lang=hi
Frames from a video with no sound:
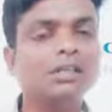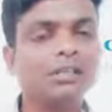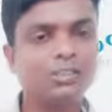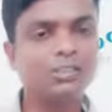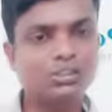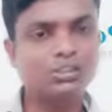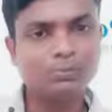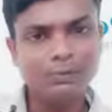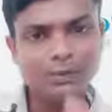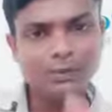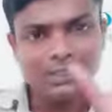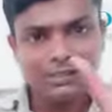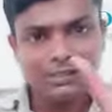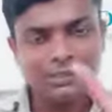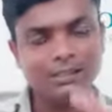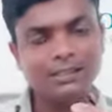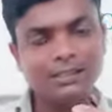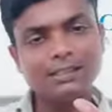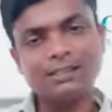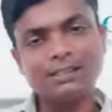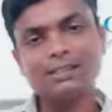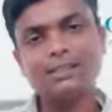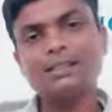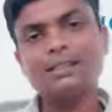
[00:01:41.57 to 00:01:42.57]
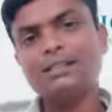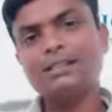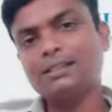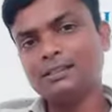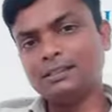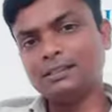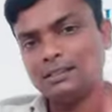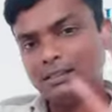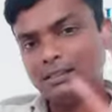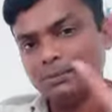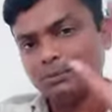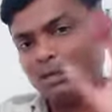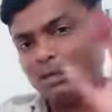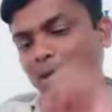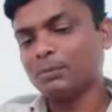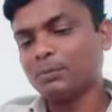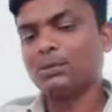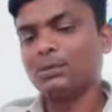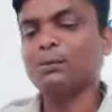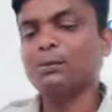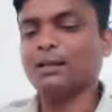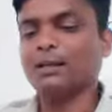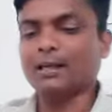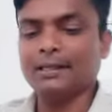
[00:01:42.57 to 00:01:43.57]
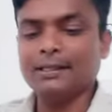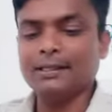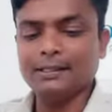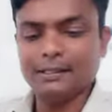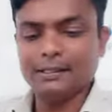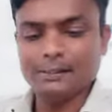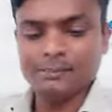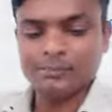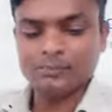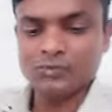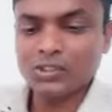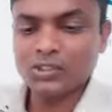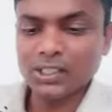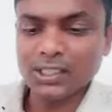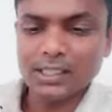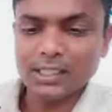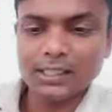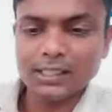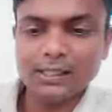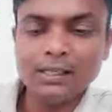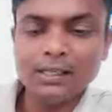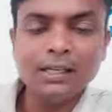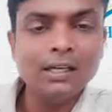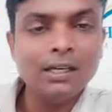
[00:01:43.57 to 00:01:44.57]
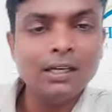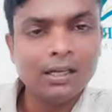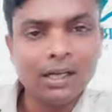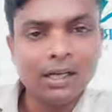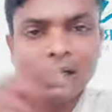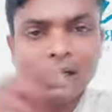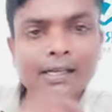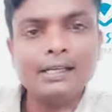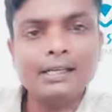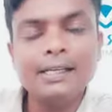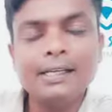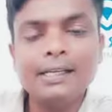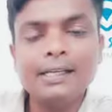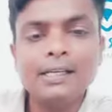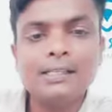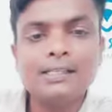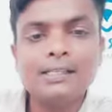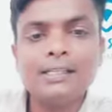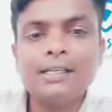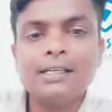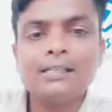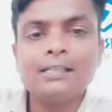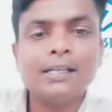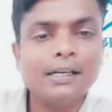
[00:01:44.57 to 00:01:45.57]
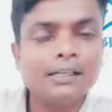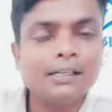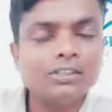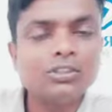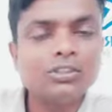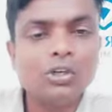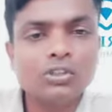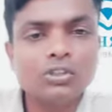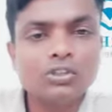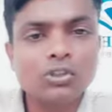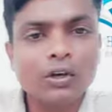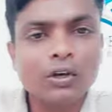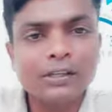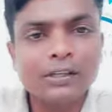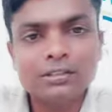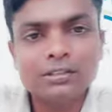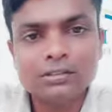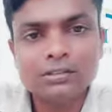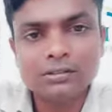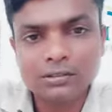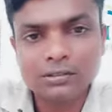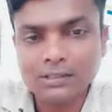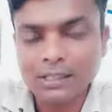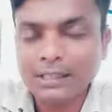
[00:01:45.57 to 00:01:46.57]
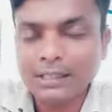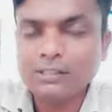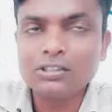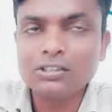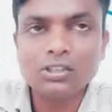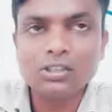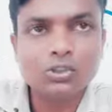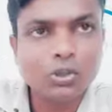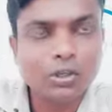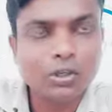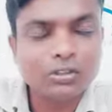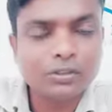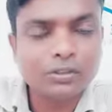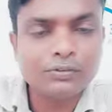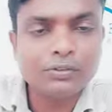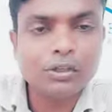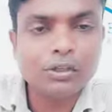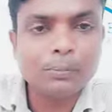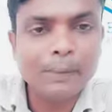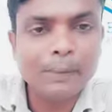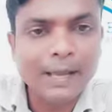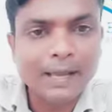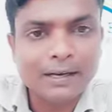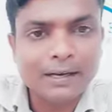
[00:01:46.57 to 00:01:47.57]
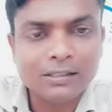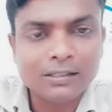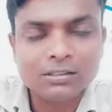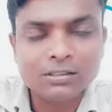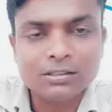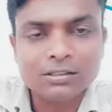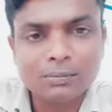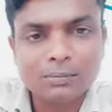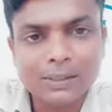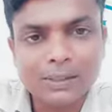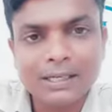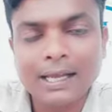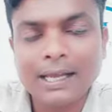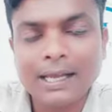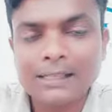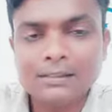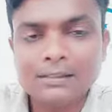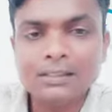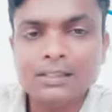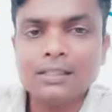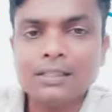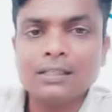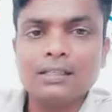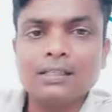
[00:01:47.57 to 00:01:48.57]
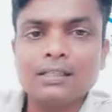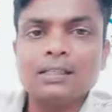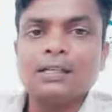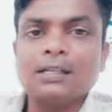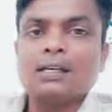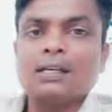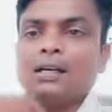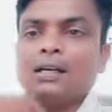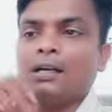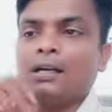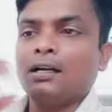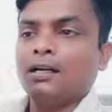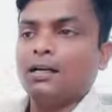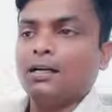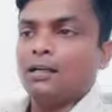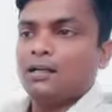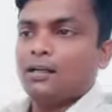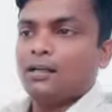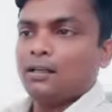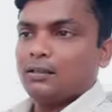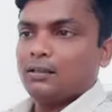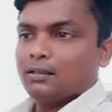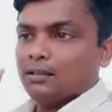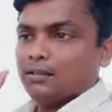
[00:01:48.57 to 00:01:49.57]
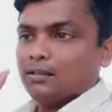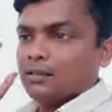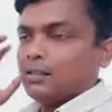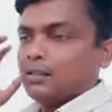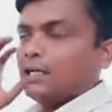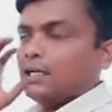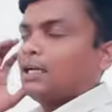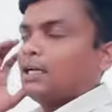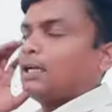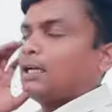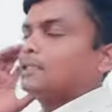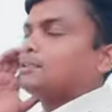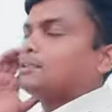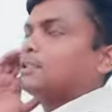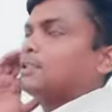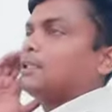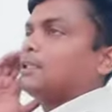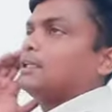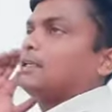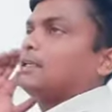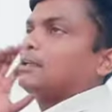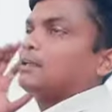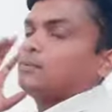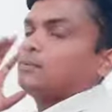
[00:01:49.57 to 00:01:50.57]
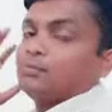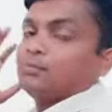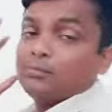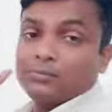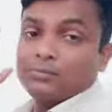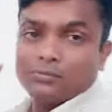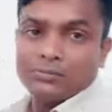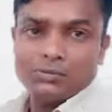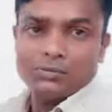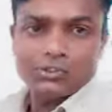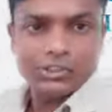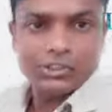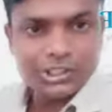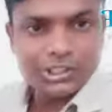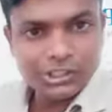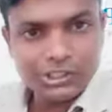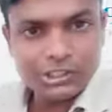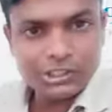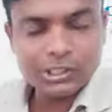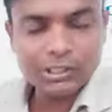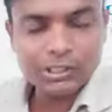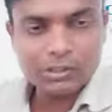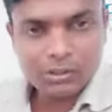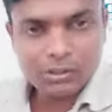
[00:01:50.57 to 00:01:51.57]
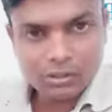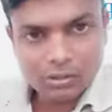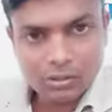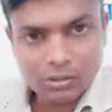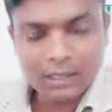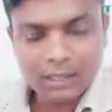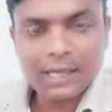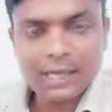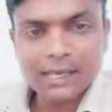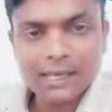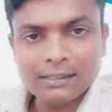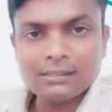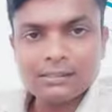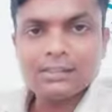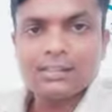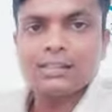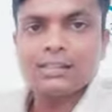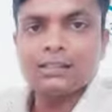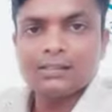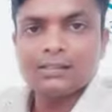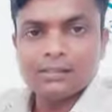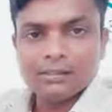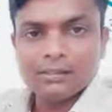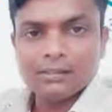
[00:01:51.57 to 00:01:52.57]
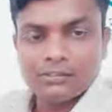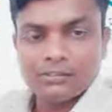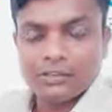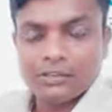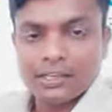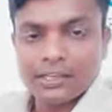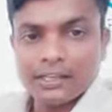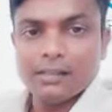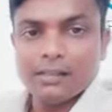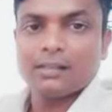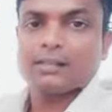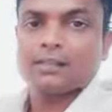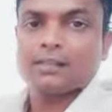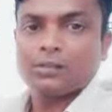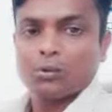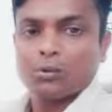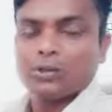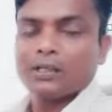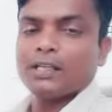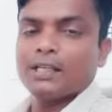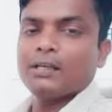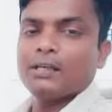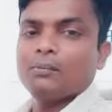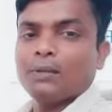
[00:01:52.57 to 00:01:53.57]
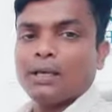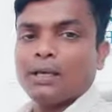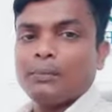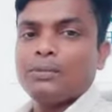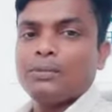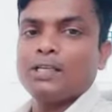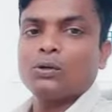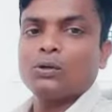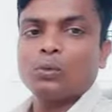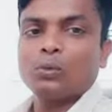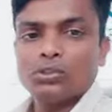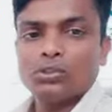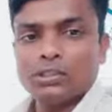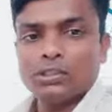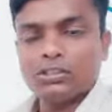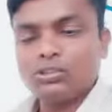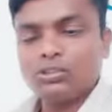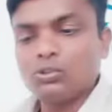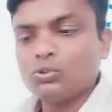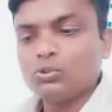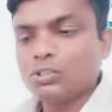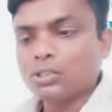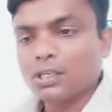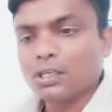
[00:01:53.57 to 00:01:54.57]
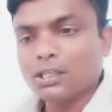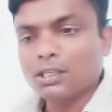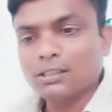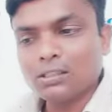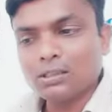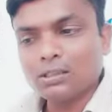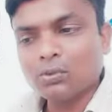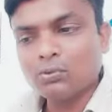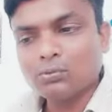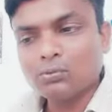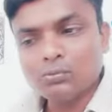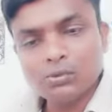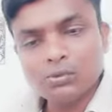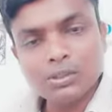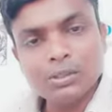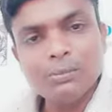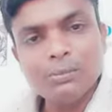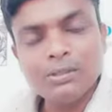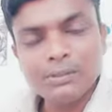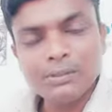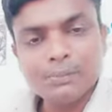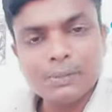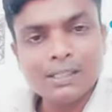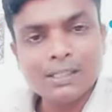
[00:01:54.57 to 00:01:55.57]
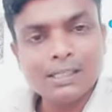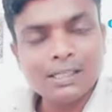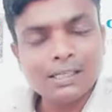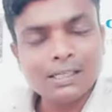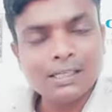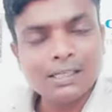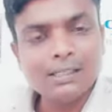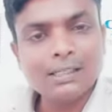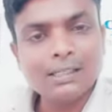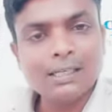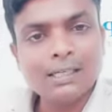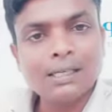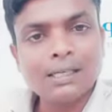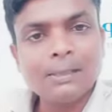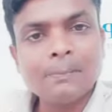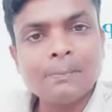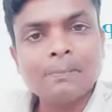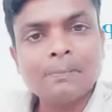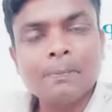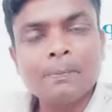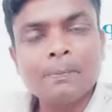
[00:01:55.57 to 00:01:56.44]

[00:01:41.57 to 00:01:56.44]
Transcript: इसमें इसी से इसी में आपकी भलाई है ठीक है अगर नहीं लेते हैं दैट इज़ योर चॉइस दैट इज़ द चॉइस ऑफ योर पेरेंट्स बट हैज़ ए हैज़ ए टीचर और हैज़ ए ट्रेनर ओके मैं भी ये कोचिंग इंस्टीट्यूट चलाता हूँ मुझे भी पता रहता है